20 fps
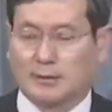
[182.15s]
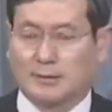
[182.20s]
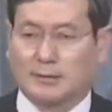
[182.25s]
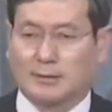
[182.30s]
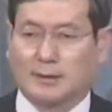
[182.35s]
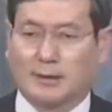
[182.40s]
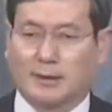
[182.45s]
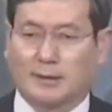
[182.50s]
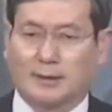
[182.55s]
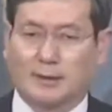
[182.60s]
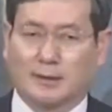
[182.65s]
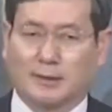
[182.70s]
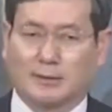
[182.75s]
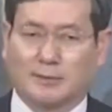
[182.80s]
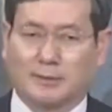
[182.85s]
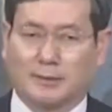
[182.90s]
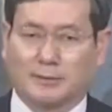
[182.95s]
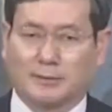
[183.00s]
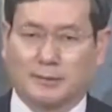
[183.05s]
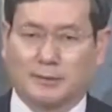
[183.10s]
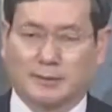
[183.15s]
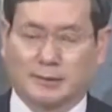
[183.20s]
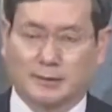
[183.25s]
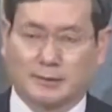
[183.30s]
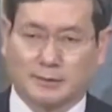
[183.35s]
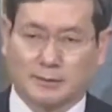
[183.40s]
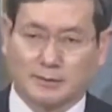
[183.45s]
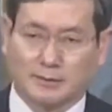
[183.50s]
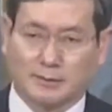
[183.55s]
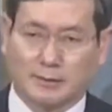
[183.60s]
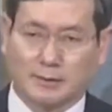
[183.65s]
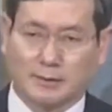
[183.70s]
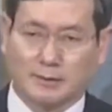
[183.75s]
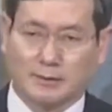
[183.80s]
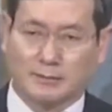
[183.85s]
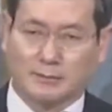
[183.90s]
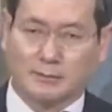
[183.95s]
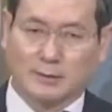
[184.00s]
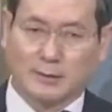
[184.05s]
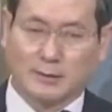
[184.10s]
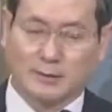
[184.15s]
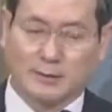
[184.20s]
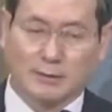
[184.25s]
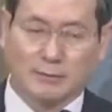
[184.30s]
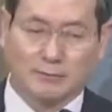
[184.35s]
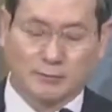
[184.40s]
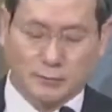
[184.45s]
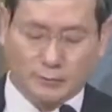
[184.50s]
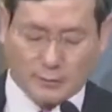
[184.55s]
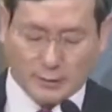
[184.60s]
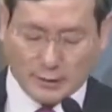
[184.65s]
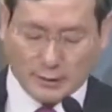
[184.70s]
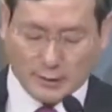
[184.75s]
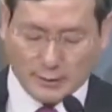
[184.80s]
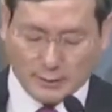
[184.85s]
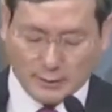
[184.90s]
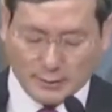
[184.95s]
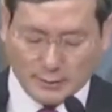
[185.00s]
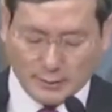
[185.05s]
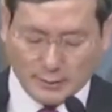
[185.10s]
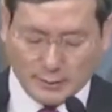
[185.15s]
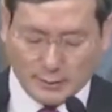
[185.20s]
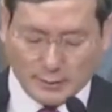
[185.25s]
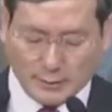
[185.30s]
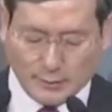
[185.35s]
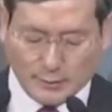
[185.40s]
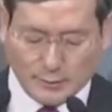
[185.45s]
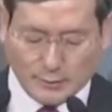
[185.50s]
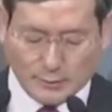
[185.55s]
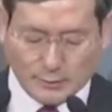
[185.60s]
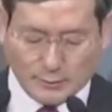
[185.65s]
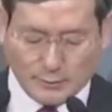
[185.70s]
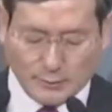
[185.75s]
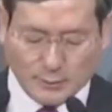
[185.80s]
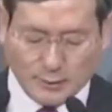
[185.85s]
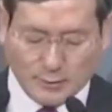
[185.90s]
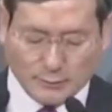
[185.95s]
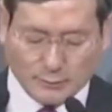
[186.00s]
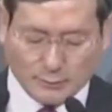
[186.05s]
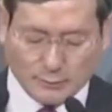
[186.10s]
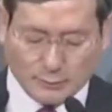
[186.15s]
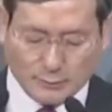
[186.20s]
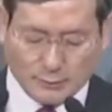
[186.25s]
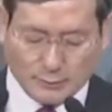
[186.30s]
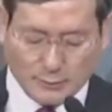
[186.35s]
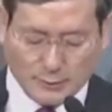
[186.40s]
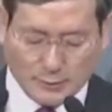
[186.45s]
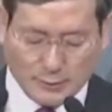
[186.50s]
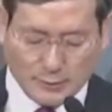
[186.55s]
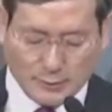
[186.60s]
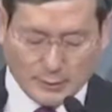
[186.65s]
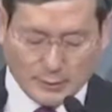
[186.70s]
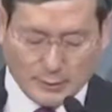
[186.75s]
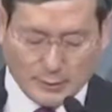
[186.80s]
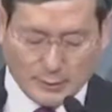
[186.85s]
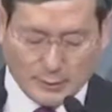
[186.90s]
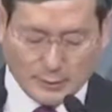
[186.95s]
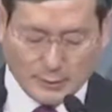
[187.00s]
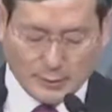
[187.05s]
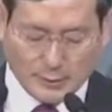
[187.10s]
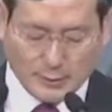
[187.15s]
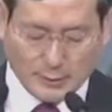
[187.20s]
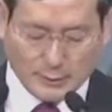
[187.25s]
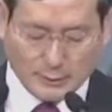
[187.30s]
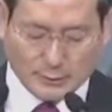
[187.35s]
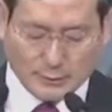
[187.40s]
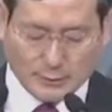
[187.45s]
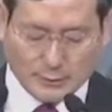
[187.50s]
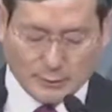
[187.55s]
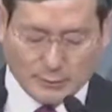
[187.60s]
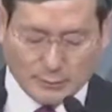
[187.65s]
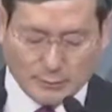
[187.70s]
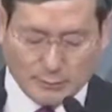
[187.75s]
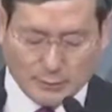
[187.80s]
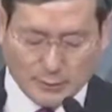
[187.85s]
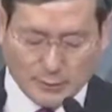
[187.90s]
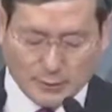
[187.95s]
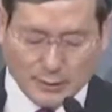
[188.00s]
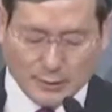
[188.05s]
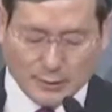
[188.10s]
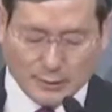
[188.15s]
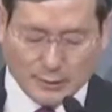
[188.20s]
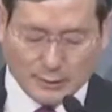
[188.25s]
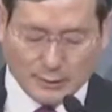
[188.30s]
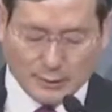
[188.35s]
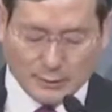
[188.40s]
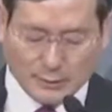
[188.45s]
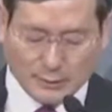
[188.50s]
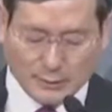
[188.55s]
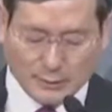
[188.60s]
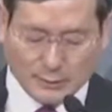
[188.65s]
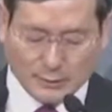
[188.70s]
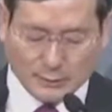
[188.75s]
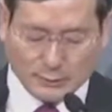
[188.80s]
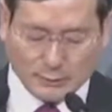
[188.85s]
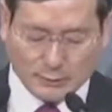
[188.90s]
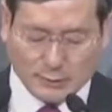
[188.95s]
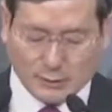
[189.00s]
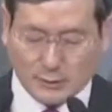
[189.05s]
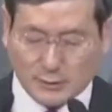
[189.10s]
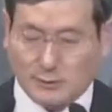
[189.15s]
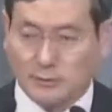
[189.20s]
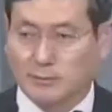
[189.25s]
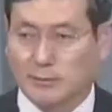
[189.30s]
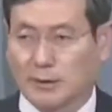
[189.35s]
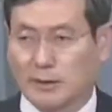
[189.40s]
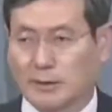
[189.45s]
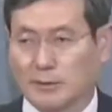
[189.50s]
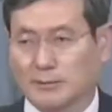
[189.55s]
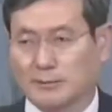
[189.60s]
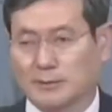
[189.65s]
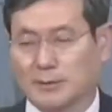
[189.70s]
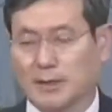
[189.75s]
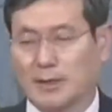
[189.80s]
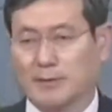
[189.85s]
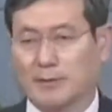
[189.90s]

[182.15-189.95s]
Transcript: 하나님 앞에서 저와 여러분의 삶 속에 놀라운 아, 영적인 변화가 일어날 수 있기를 바랍니다.